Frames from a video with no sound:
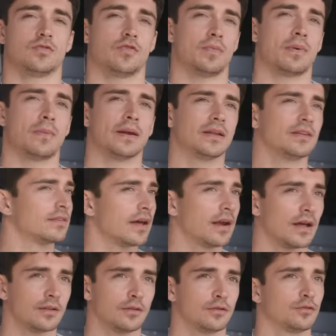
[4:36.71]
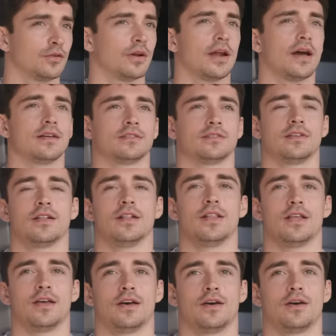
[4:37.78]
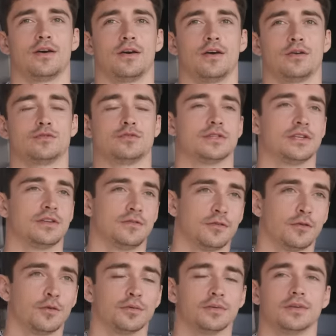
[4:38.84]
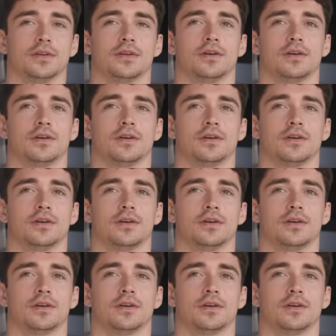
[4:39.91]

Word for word: Je fais pas mal d'escalade sur glace, du ski de fond,